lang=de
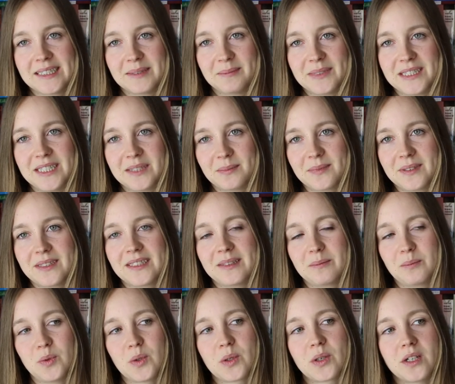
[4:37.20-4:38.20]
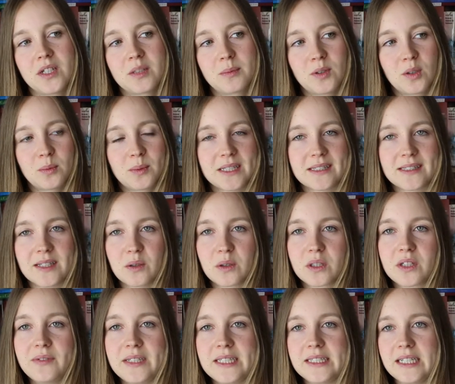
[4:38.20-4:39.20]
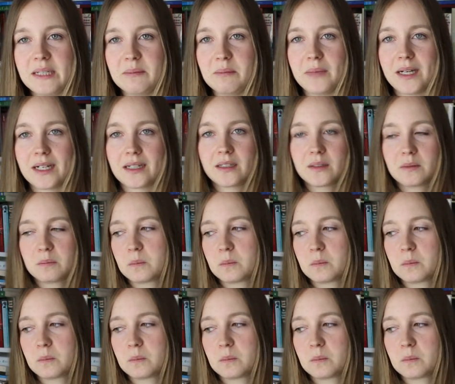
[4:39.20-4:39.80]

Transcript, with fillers: Mit diesem Buch könnte man übrigens auch Gewichtheben machen.